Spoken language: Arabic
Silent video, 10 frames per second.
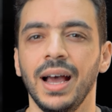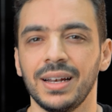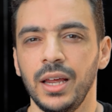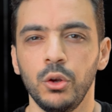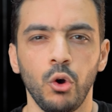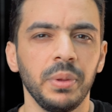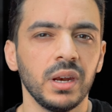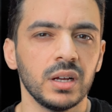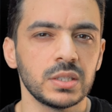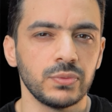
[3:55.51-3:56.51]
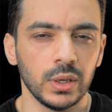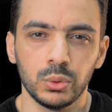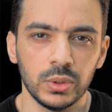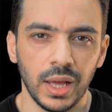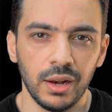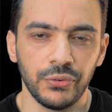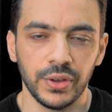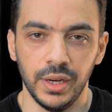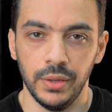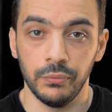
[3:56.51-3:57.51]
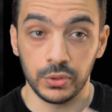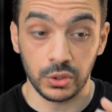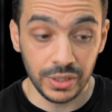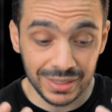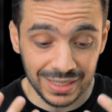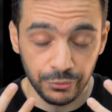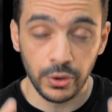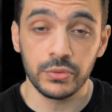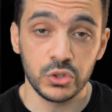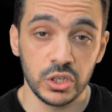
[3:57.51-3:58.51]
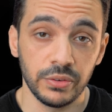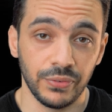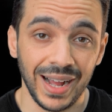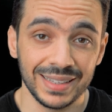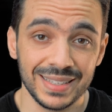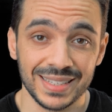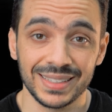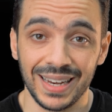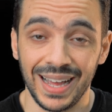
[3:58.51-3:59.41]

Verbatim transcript: هتلاقي ان هو بيرخص في حدود 1000 جنيه فتقنيه ال 5G في حد ذاتها